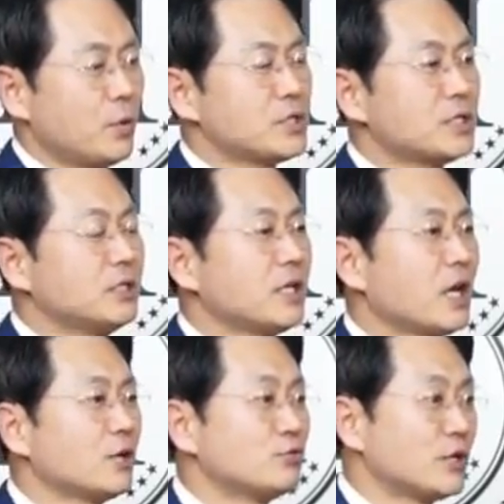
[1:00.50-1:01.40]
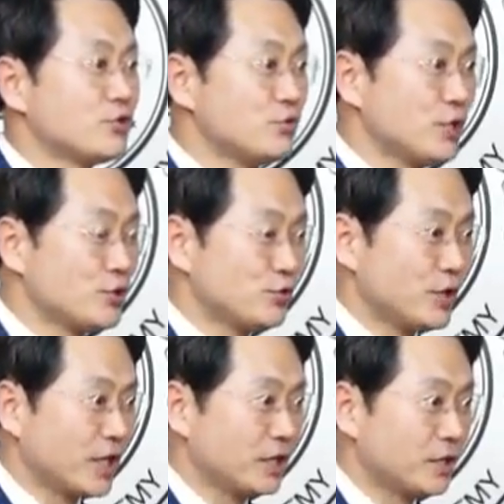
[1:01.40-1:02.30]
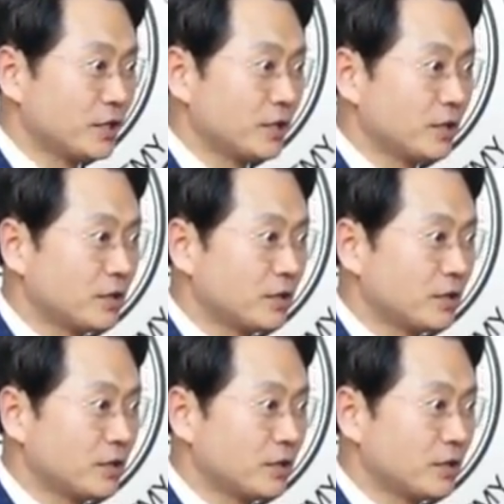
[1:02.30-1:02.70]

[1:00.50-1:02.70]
혹시 그렇게 하라고 누가 충고해 주던가요? 아니요.